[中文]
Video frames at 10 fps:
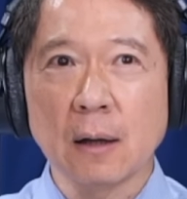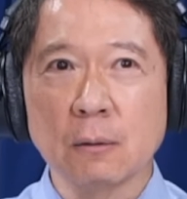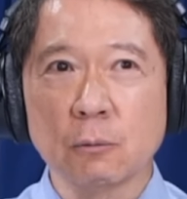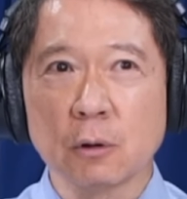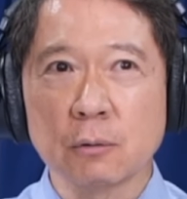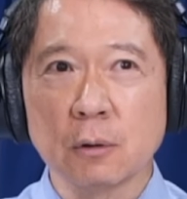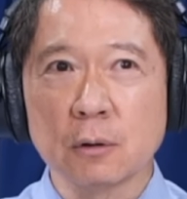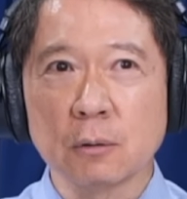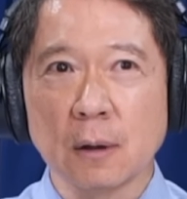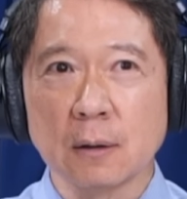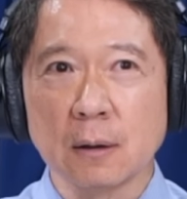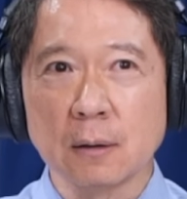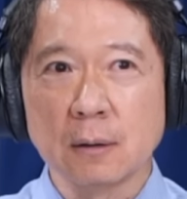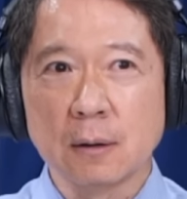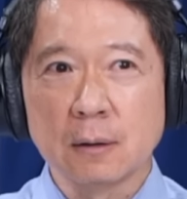我说了算啦。
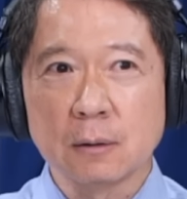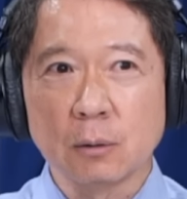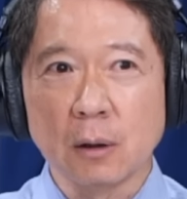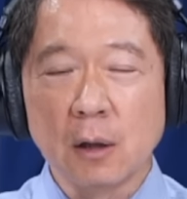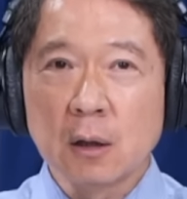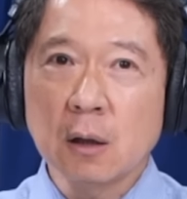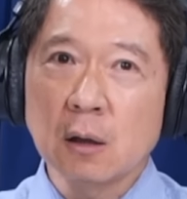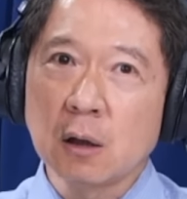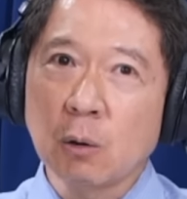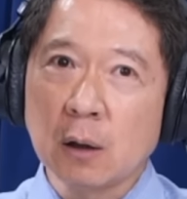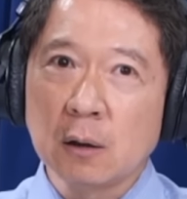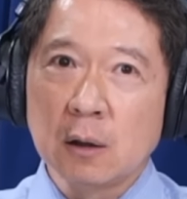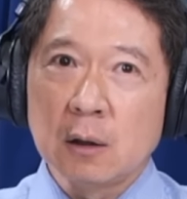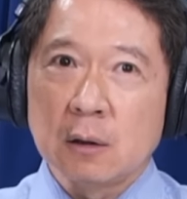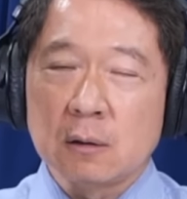到对，更何况
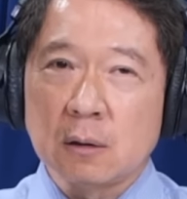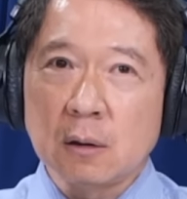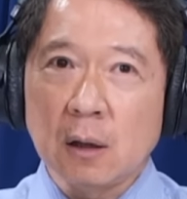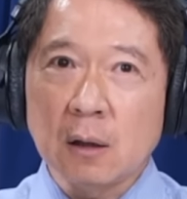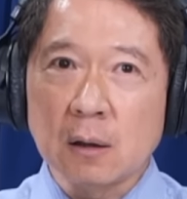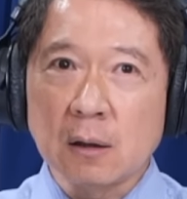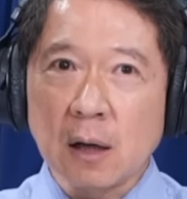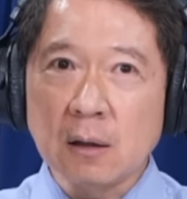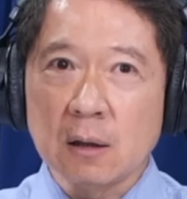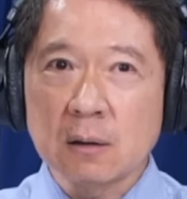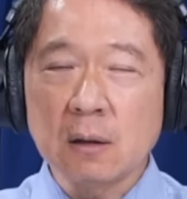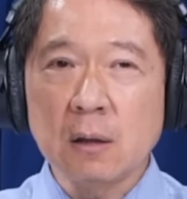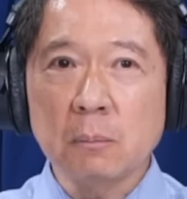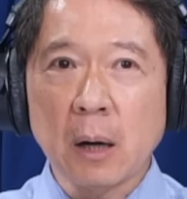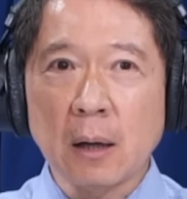直田河南也是
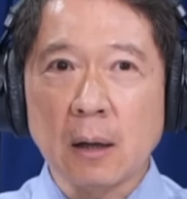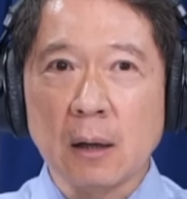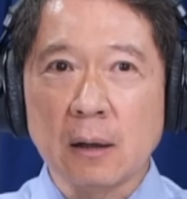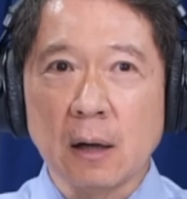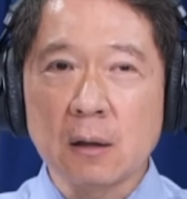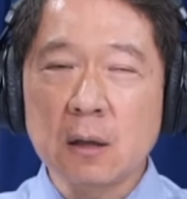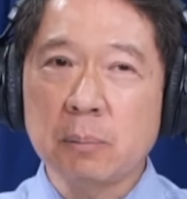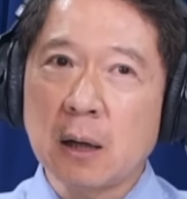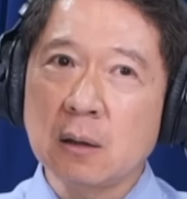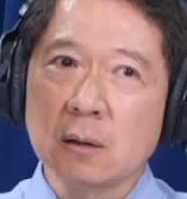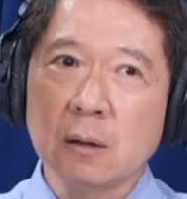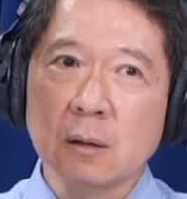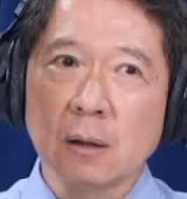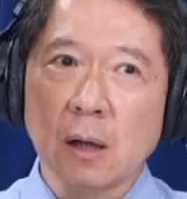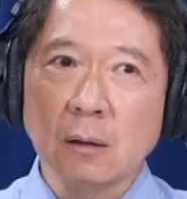鹰派啊，两个人一拍即
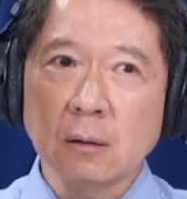合啊。